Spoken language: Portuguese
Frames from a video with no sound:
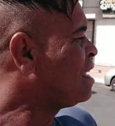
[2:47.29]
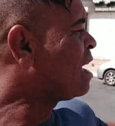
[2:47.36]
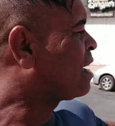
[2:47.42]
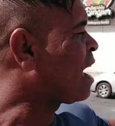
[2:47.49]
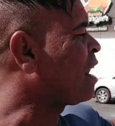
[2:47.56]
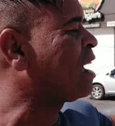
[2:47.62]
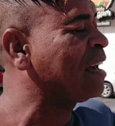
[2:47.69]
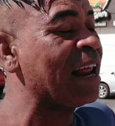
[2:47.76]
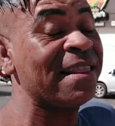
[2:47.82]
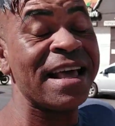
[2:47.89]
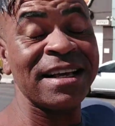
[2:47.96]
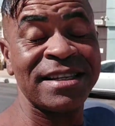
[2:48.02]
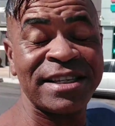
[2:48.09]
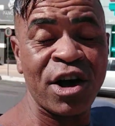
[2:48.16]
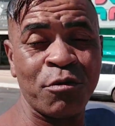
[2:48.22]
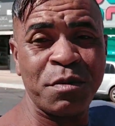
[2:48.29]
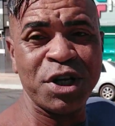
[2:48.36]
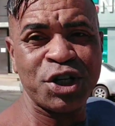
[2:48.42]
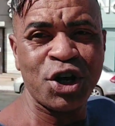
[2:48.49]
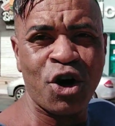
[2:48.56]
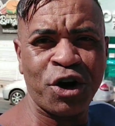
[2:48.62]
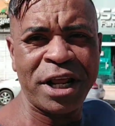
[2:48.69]
Eu quero agradecer o
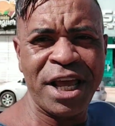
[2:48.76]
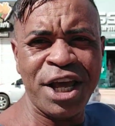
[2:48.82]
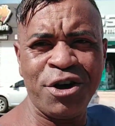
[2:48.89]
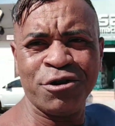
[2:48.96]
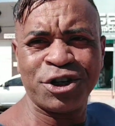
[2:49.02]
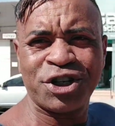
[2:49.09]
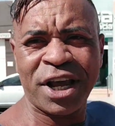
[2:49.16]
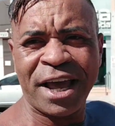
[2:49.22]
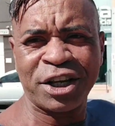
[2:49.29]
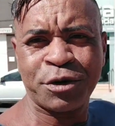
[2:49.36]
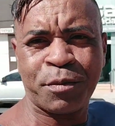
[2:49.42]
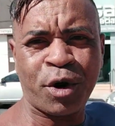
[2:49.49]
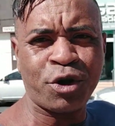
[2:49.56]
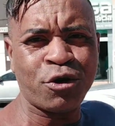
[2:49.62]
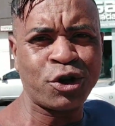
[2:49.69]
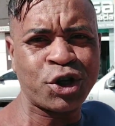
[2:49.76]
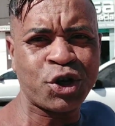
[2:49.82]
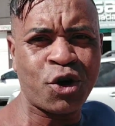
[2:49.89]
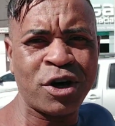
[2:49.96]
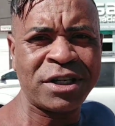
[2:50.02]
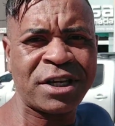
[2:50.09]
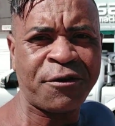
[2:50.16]
Besourinho, gente,
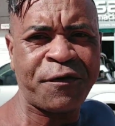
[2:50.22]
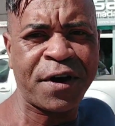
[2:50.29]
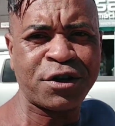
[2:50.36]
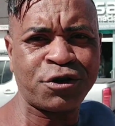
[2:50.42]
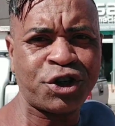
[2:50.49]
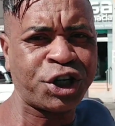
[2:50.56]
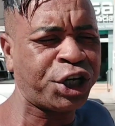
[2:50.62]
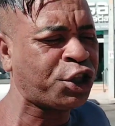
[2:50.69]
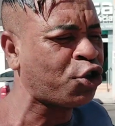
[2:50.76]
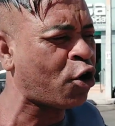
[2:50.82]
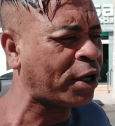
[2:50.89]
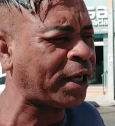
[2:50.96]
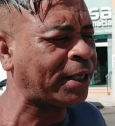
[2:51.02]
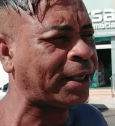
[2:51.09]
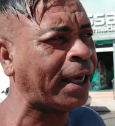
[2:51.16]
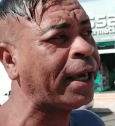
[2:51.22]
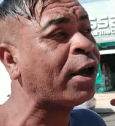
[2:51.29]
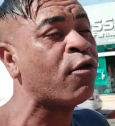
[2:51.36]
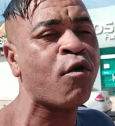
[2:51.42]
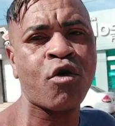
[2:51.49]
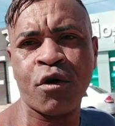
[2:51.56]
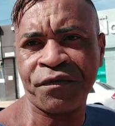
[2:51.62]
produções que fez o TikTok aqui,
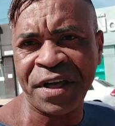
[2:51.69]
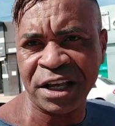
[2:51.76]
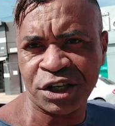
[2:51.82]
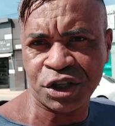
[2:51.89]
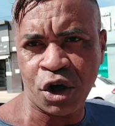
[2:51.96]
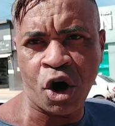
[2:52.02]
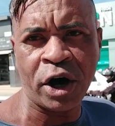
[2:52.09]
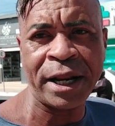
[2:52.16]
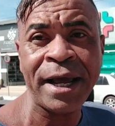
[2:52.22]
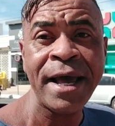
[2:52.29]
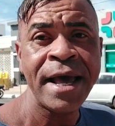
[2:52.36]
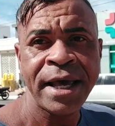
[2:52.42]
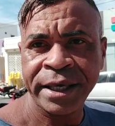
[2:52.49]
que eu vou contar a história,